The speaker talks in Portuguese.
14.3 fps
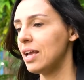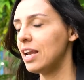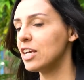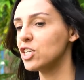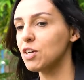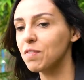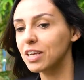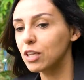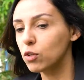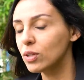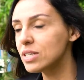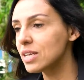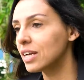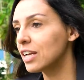Ele achava que
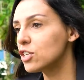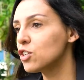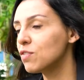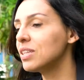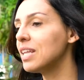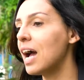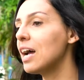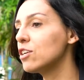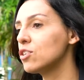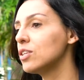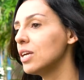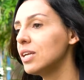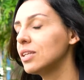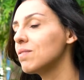toda essa
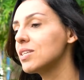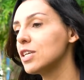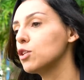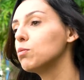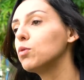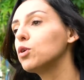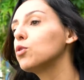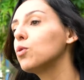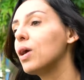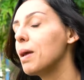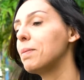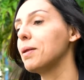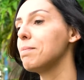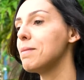criatividade dele estava sendo muito
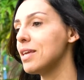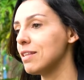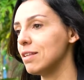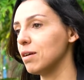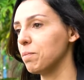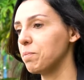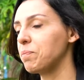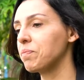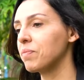reprimida.